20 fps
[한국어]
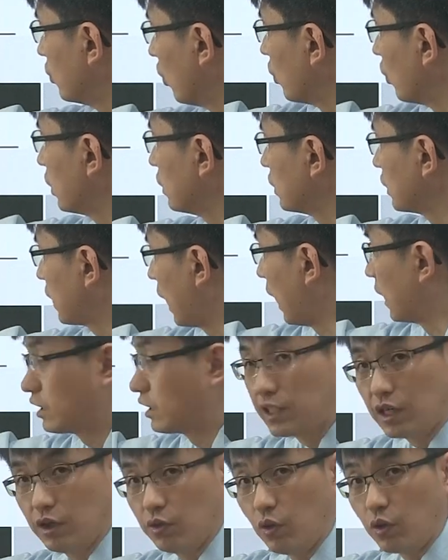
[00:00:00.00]
여기 이제
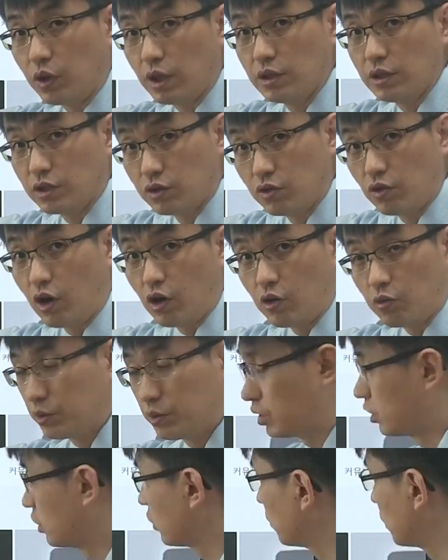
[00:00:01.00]
40개 넘게 이제 들어갈
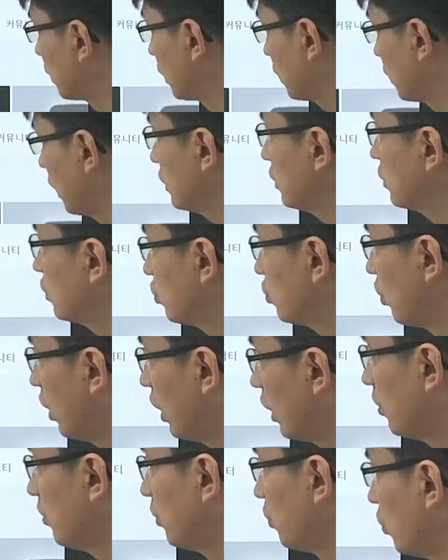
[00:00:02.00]
겁니다. 지금 제가 테스트로
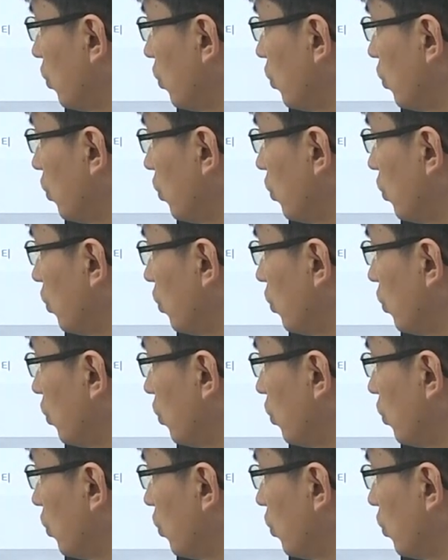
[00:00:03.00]
하나만